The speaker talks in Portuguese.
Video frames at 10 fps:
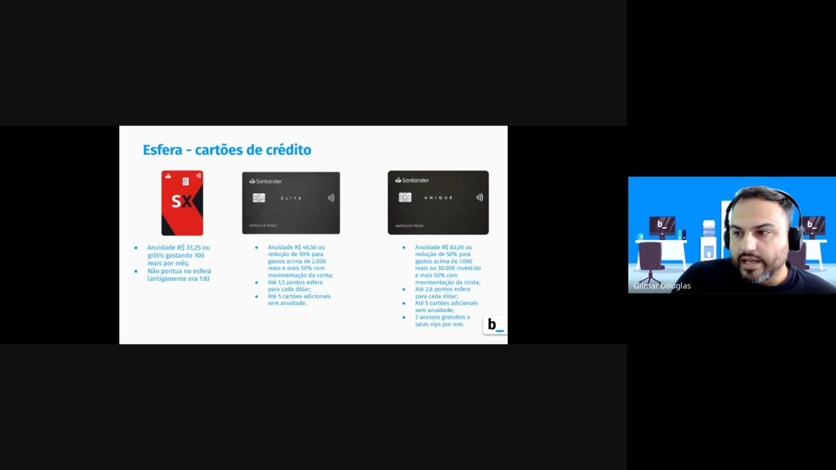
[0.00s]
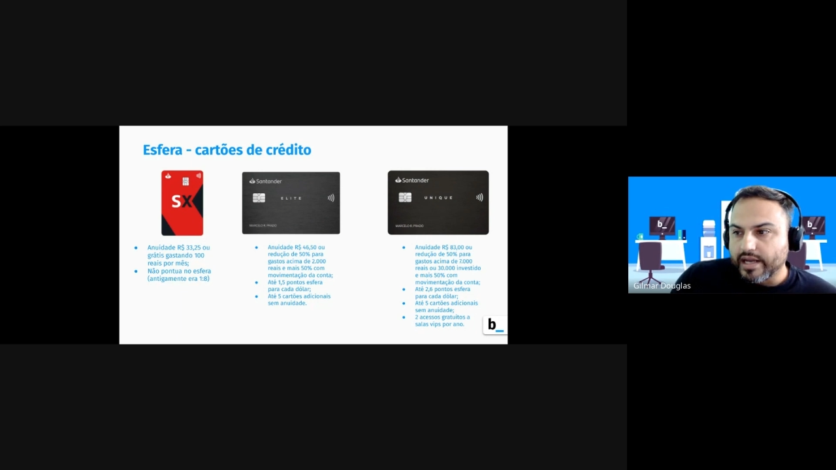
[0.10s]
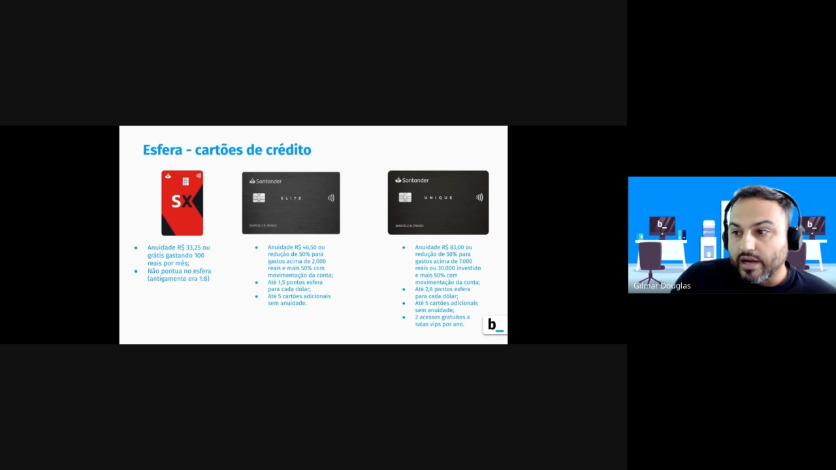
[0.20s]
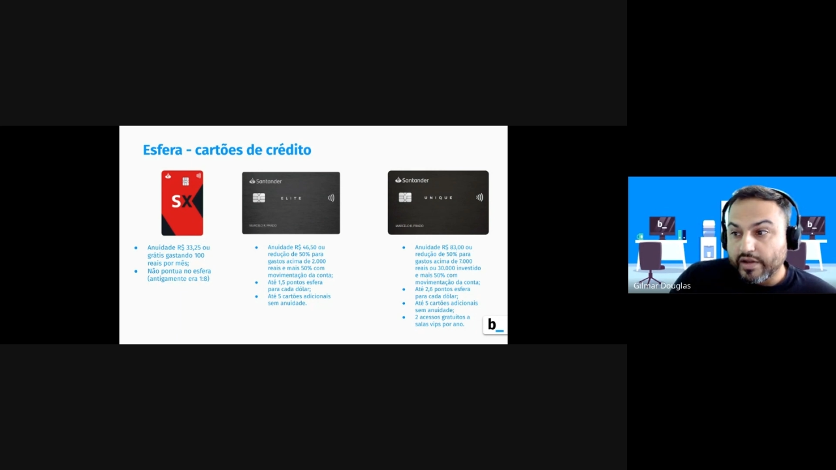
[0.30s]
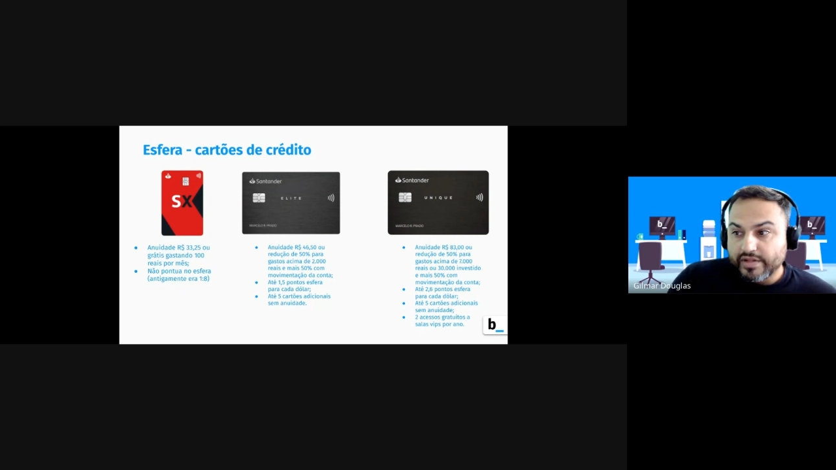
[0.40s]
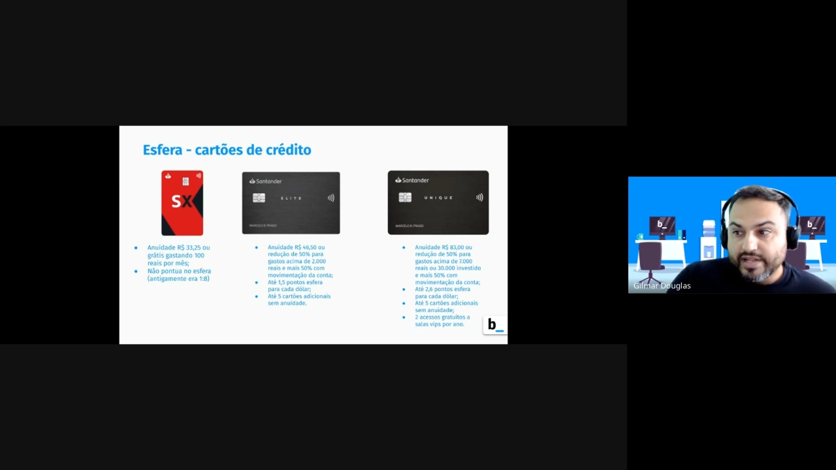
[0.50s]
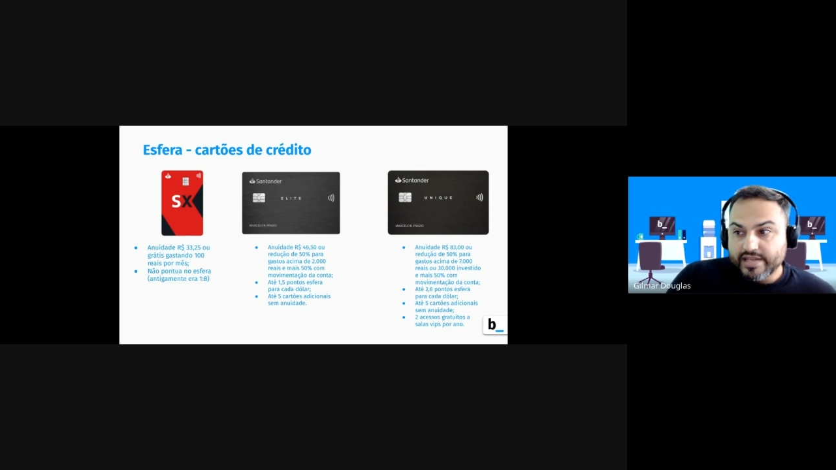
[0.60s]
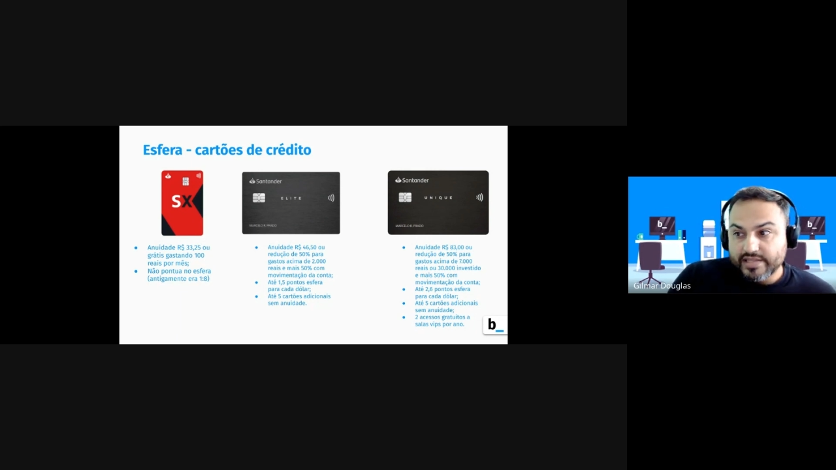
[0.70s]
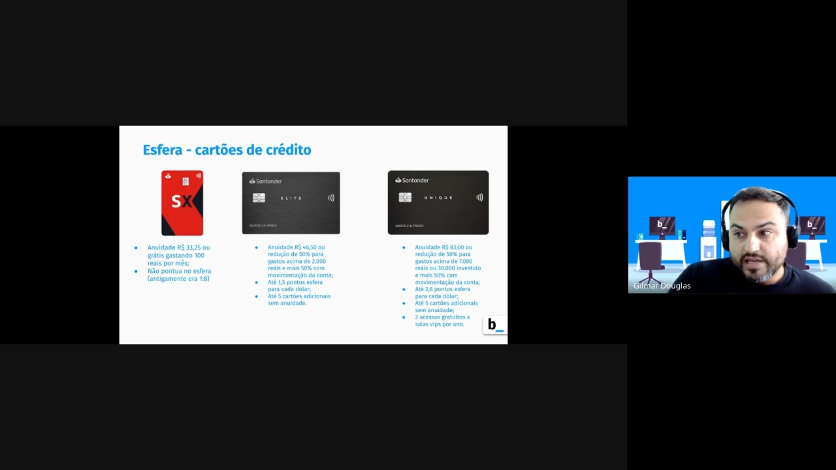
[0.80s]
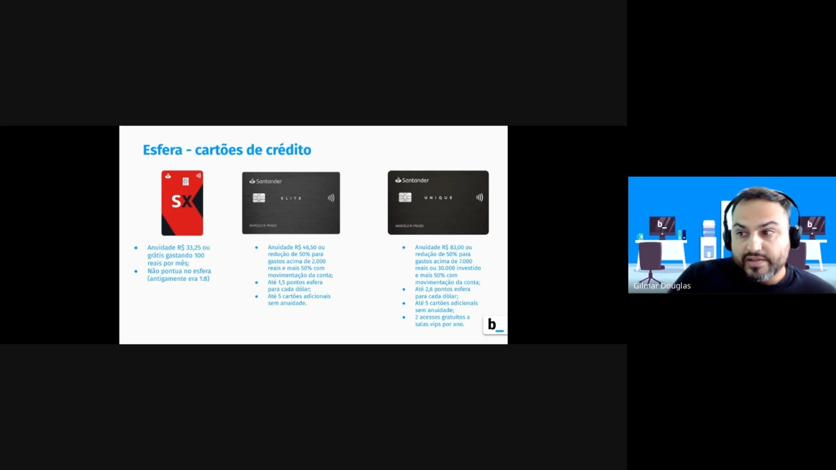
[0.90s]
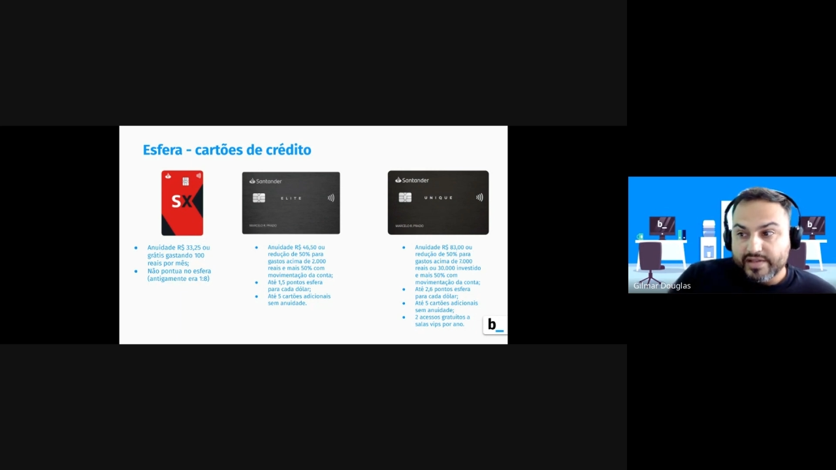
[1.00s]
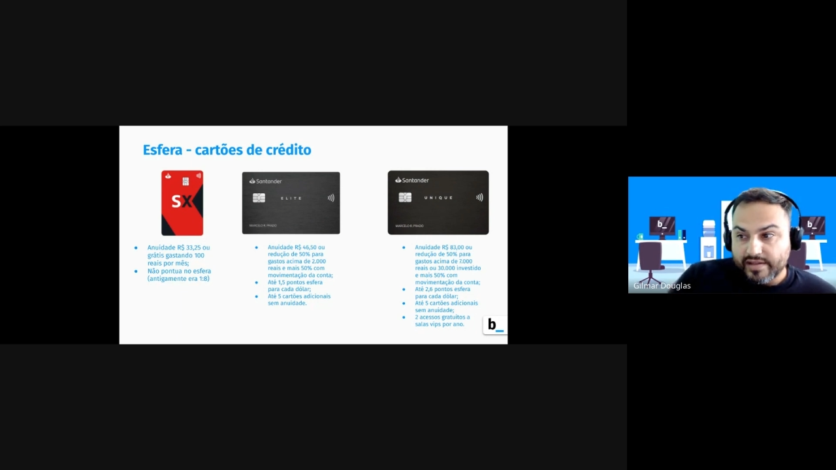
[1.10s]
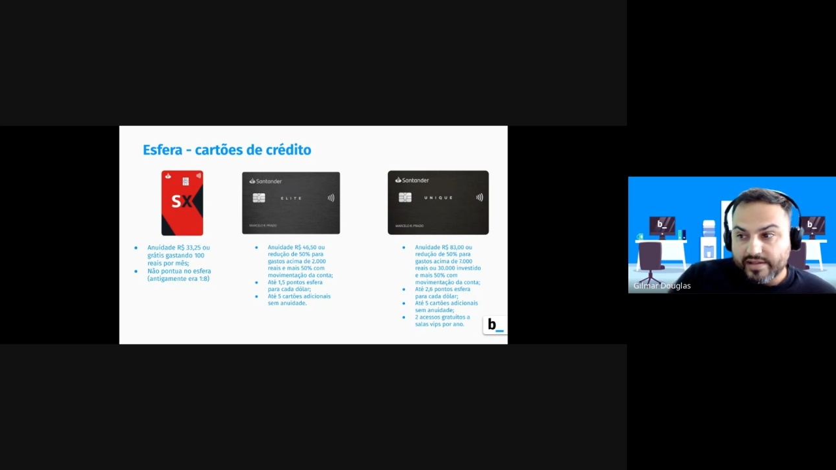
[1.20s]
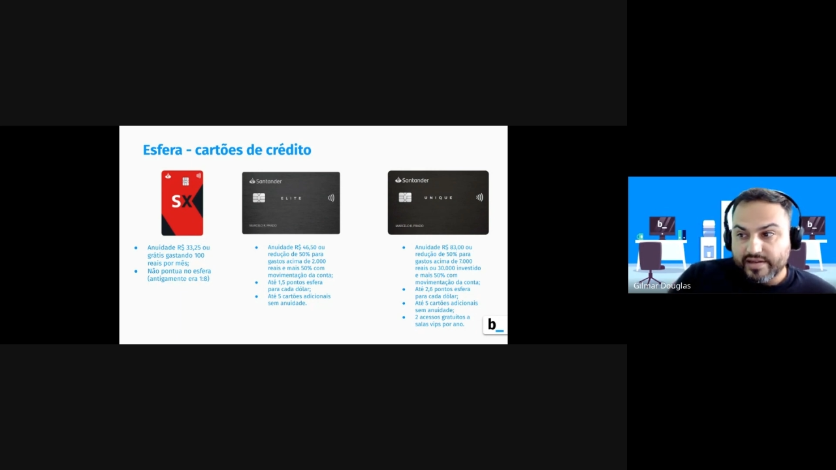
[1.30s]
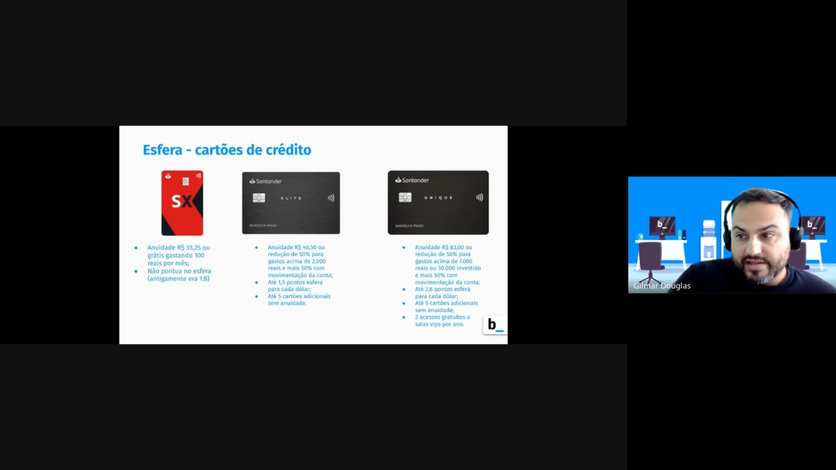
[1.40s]
a unidade dele é
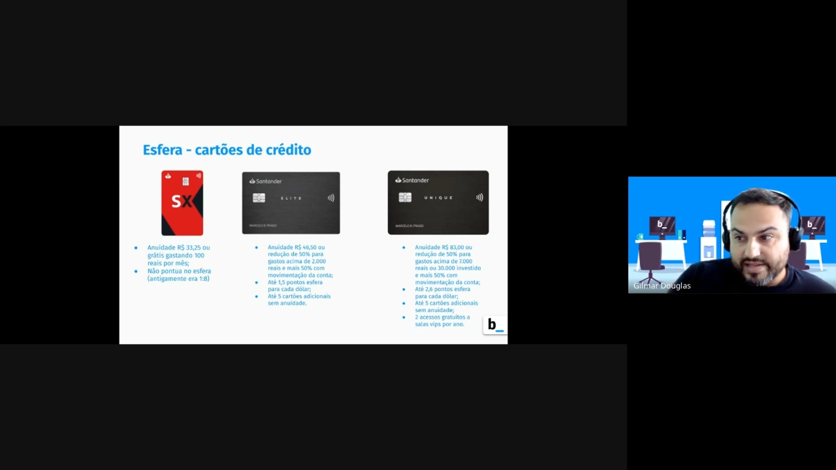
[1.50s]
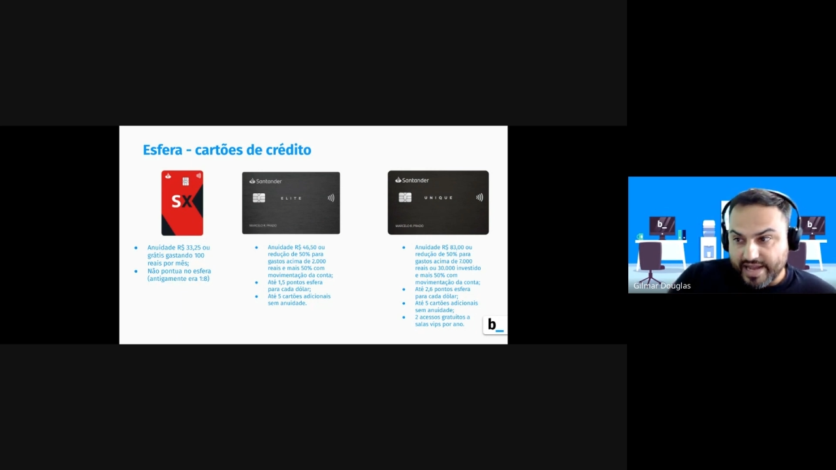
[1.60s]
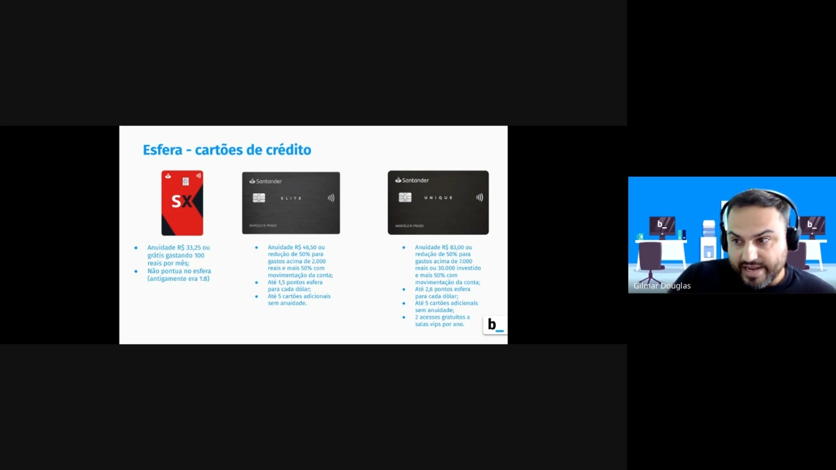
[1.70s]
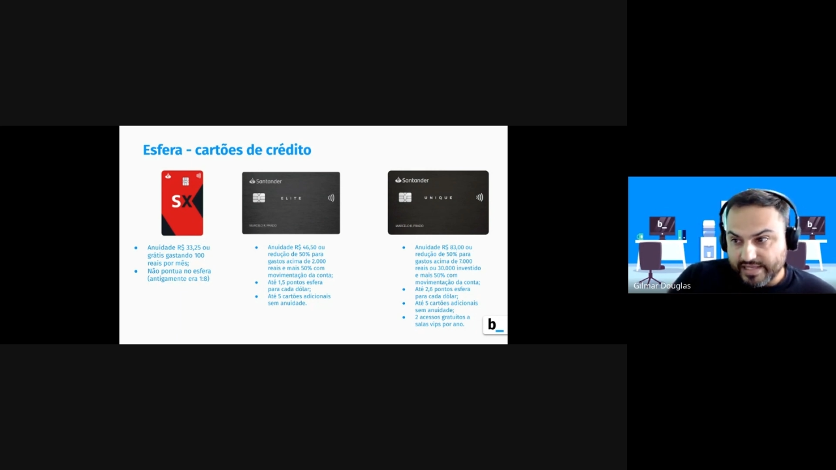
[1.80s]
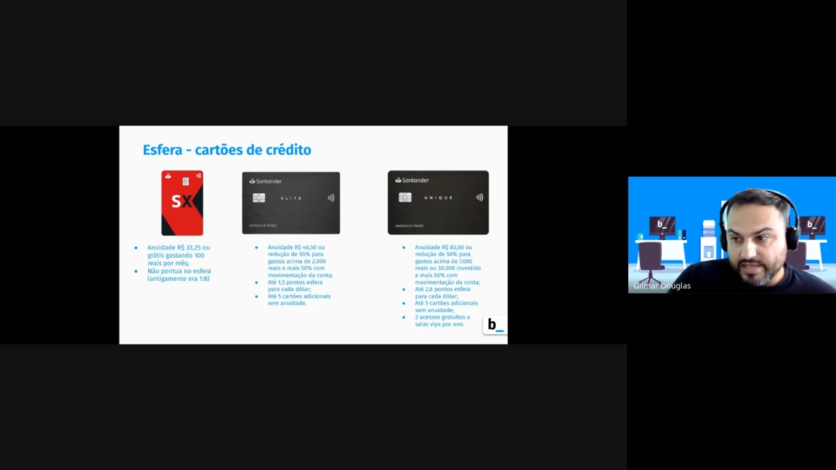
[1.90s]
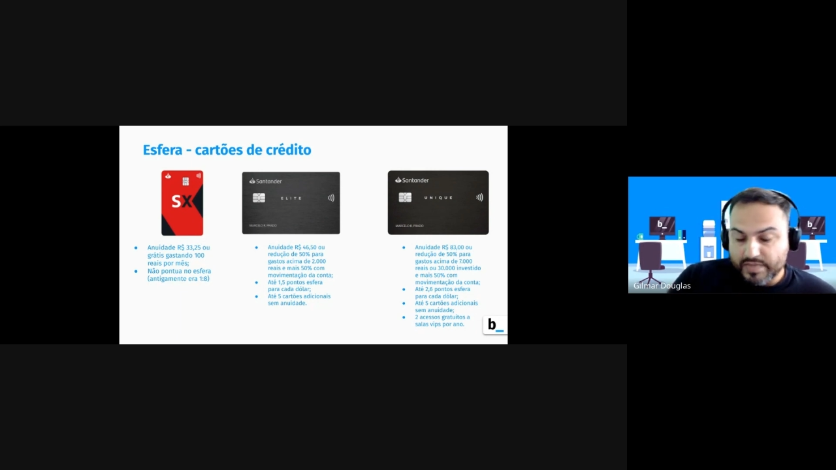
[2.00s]
R$ reais,